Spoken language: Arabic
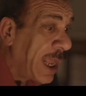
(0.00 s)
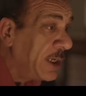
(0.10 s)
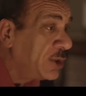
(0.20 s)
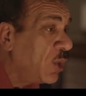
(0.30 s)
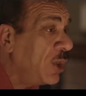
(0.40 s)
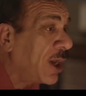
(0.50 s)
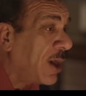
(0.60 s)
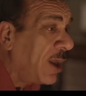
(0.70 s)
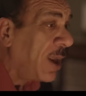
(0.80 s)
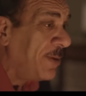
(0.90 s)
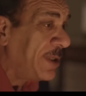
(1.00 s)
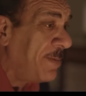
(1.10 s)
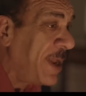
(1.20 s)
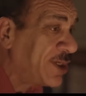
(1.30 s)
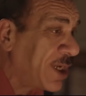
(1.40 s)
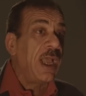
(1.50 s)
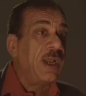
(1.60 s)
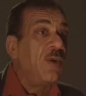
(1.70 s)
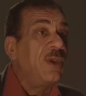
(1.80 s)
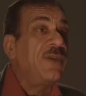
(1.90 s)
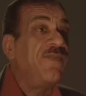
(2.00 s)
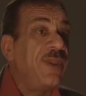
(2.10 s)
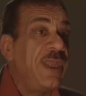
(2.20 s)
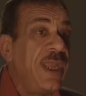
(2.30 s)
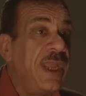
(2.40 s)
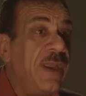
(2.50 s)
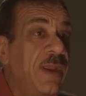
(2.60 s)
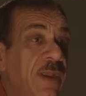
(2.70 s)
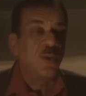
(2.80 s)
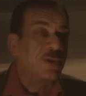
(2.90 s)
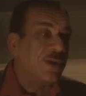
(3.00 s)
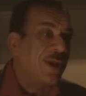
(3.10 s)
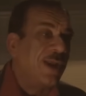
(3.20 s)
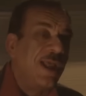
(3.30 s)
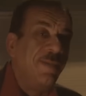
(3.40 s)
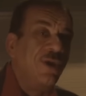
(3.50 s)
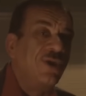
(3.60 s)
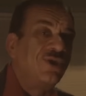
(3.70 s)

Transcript: يعني الدنيا اتكهربت يا باشا انا قلت في ايه رحت رايح لامين